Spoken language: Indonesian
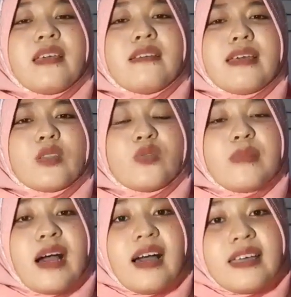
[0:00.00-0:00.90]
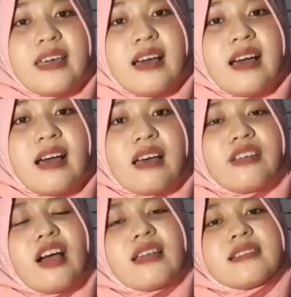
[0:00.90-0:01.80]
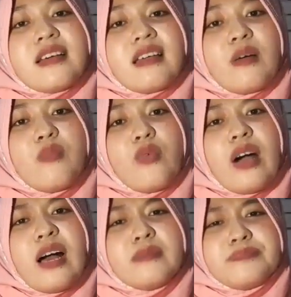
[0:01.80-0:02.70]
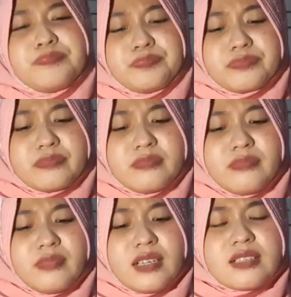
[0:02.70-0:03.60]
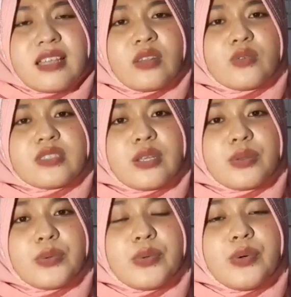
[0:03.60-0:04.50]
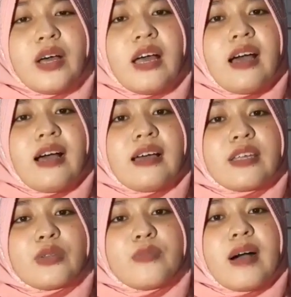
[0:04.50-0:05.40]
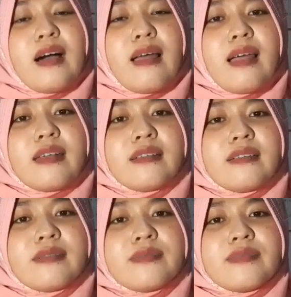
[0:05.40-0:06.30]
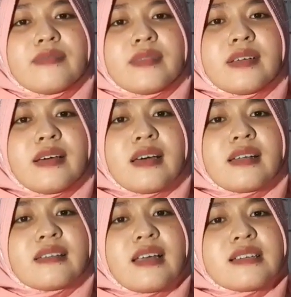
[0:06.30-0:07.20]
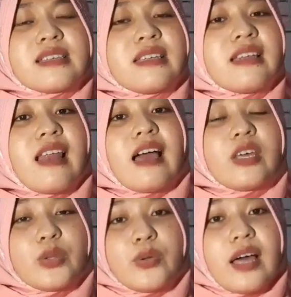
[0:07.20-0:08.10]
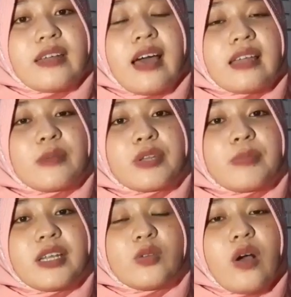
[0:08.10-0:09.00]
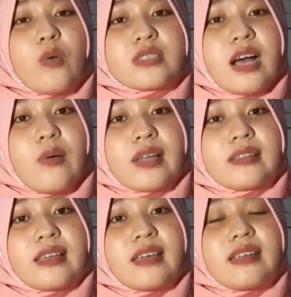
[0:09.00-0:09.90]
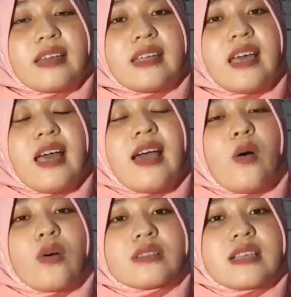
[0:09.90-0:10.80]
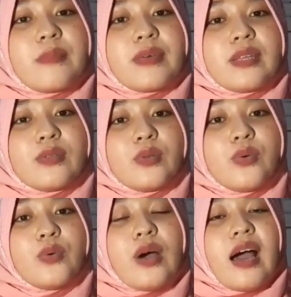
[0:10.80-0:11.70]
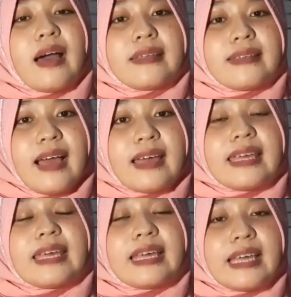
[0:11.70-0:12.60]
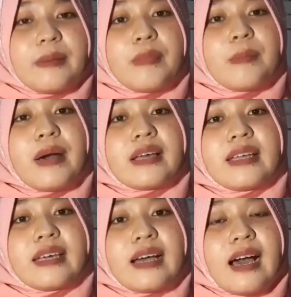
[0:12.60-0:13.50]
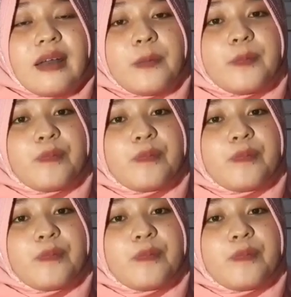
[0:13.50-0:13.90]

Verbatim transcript: ini itu bahaya dengan cara buka status itu itu bakalan ngeretas inilah itulah nah teman-teman itu nggak usah khawatir jadi WhatsApp itu hanya ingin membagikan